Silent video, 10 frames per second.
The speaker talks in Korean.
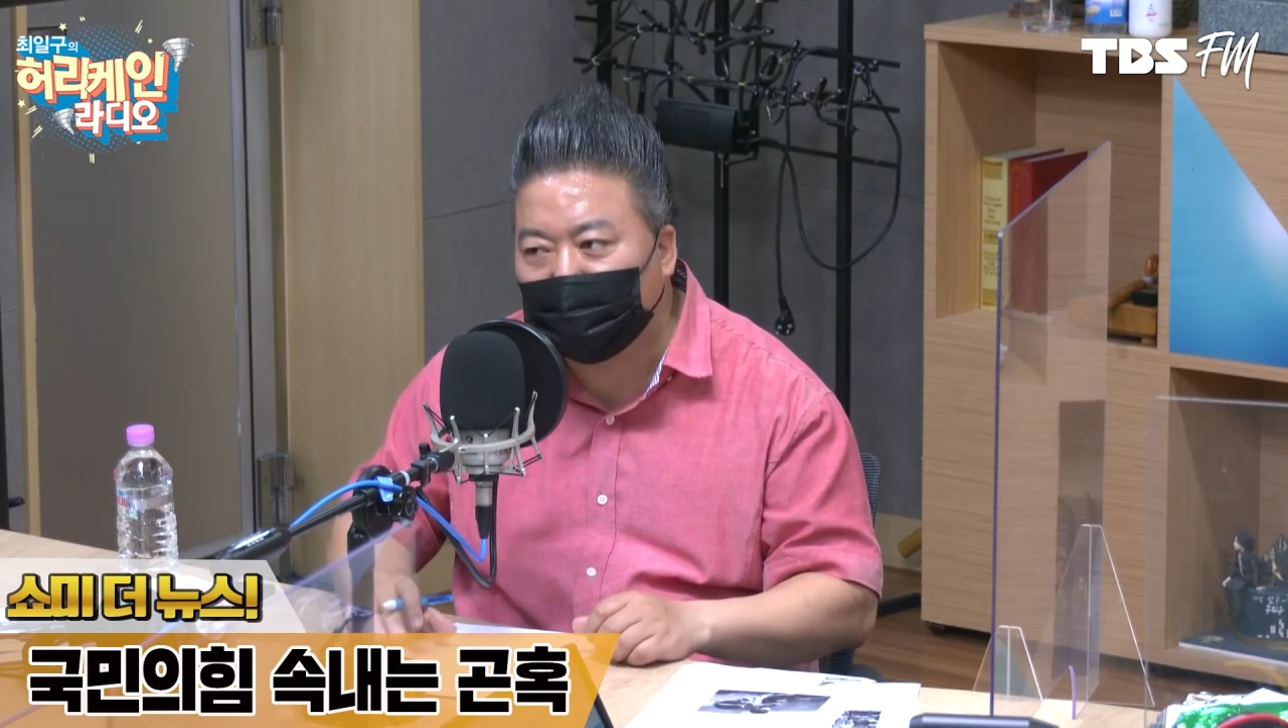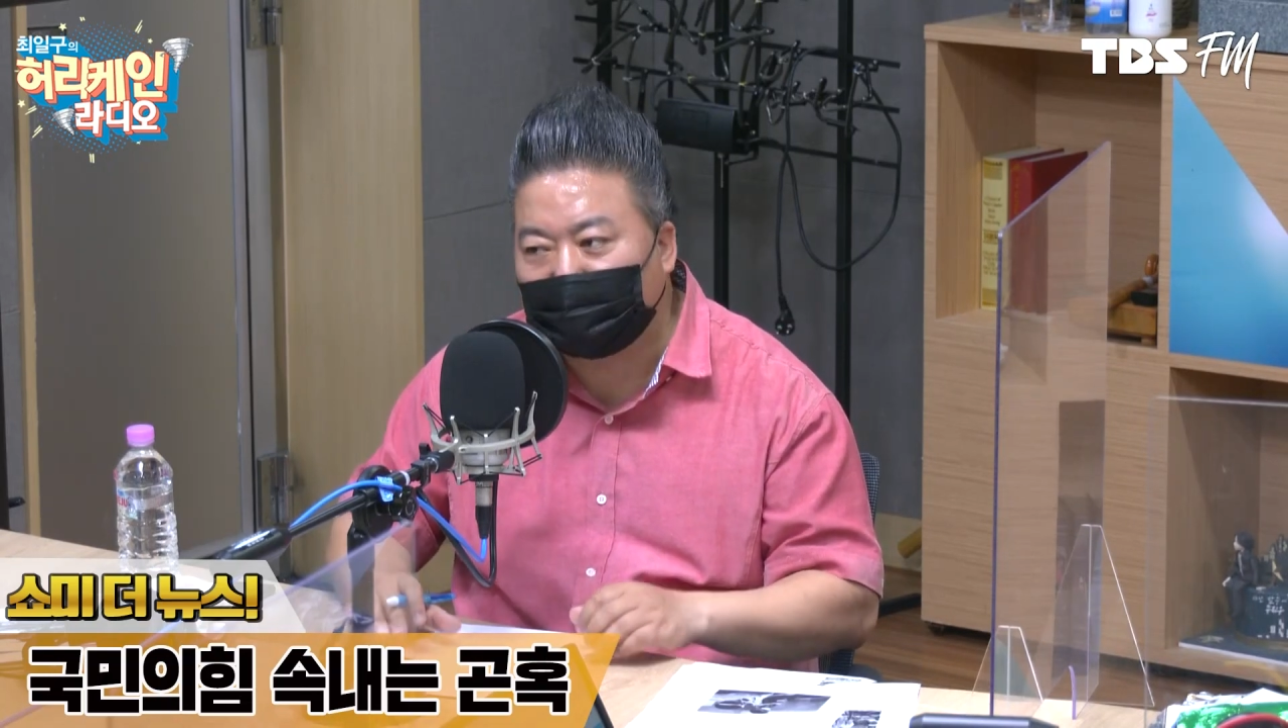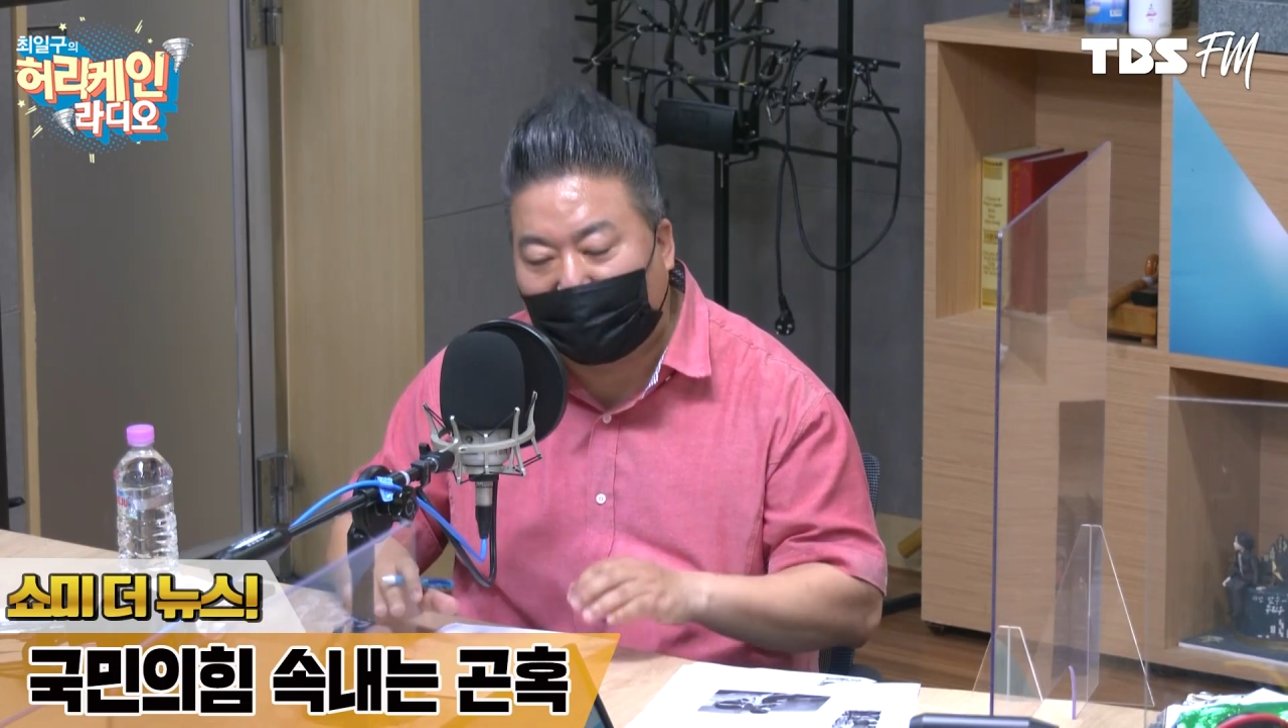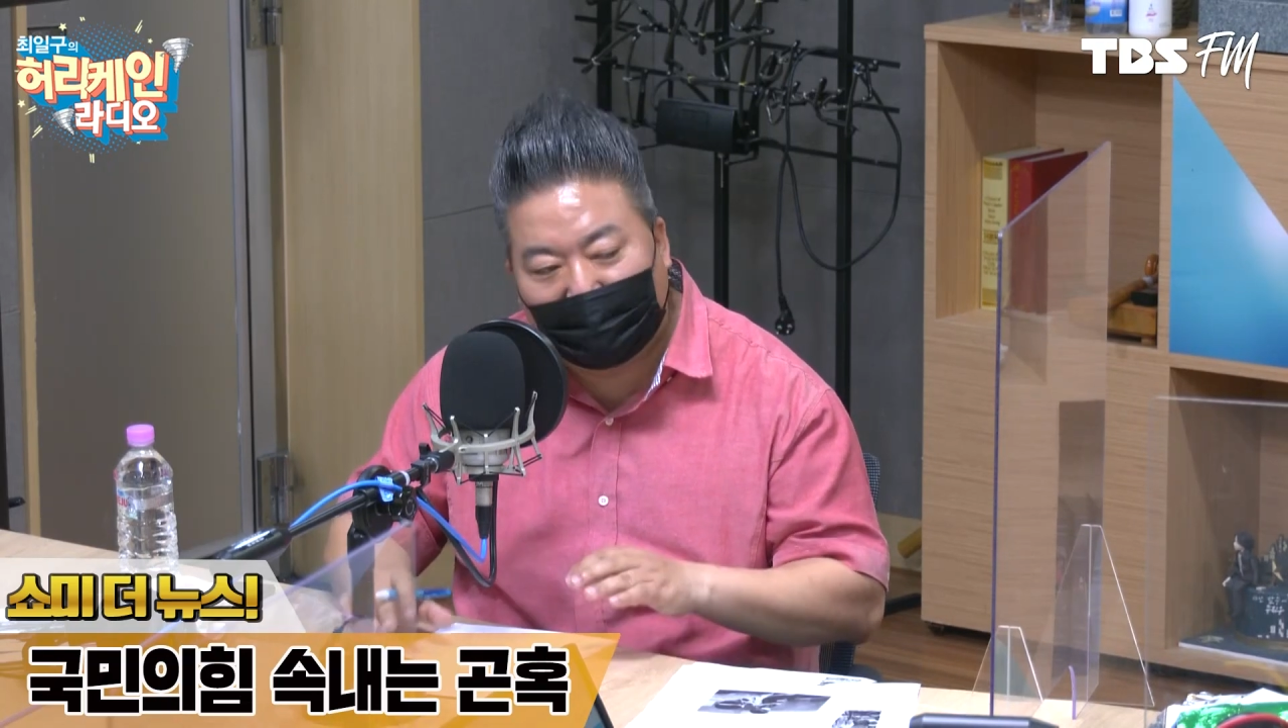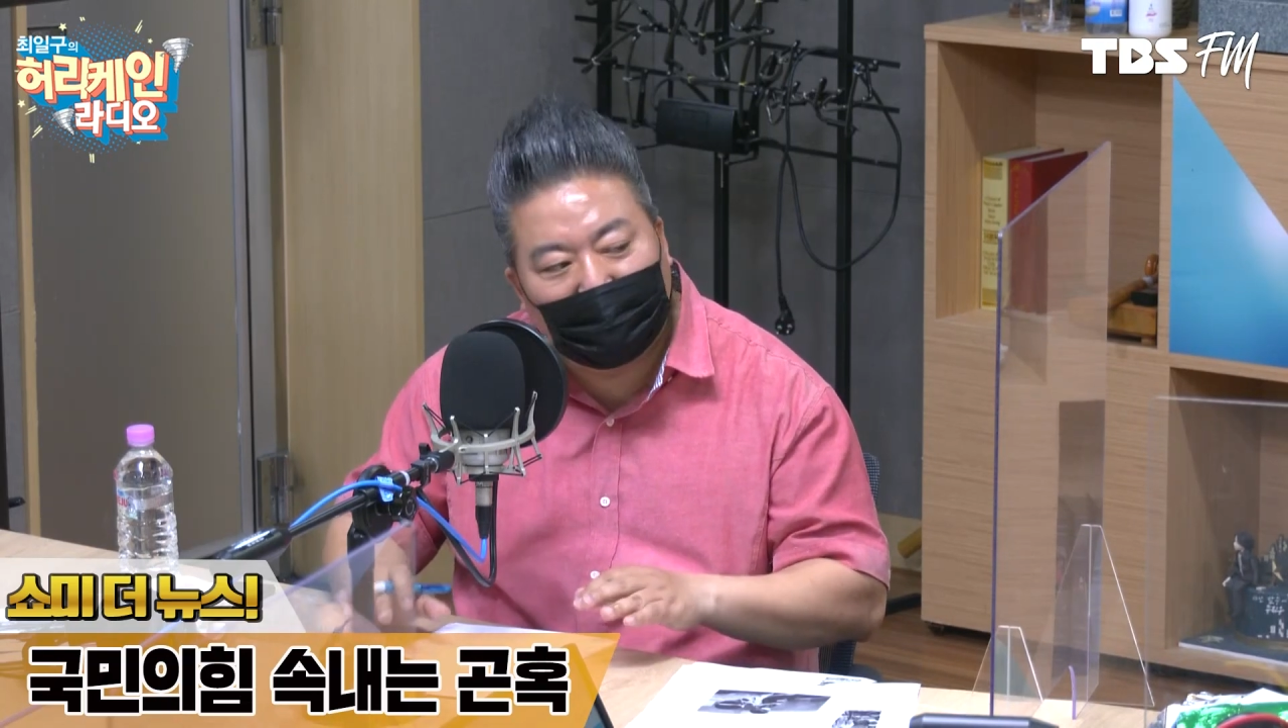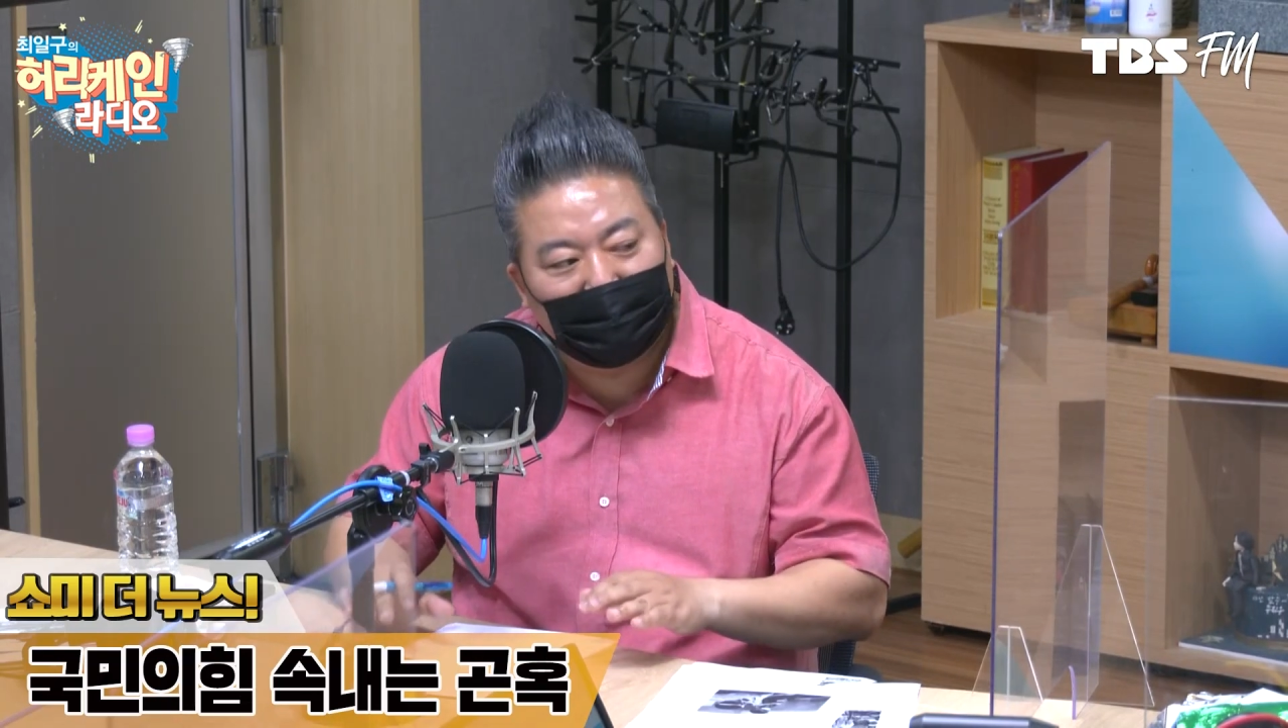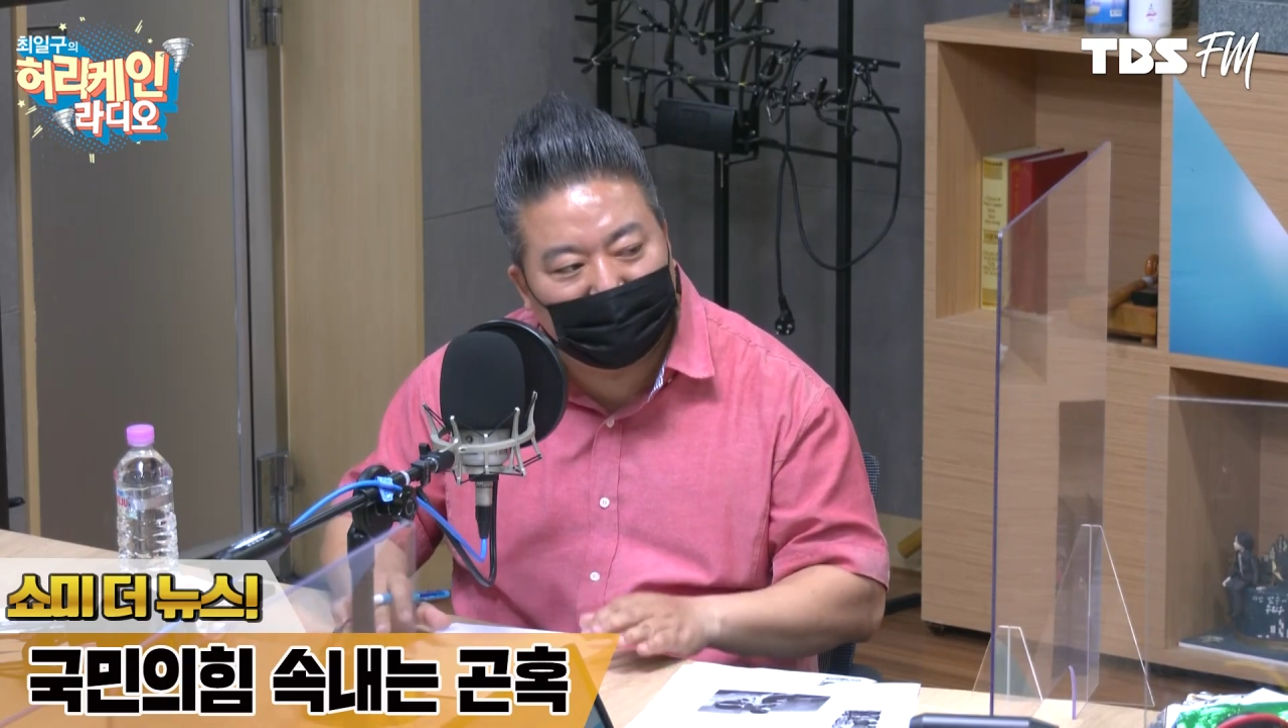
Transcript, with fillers: 당황한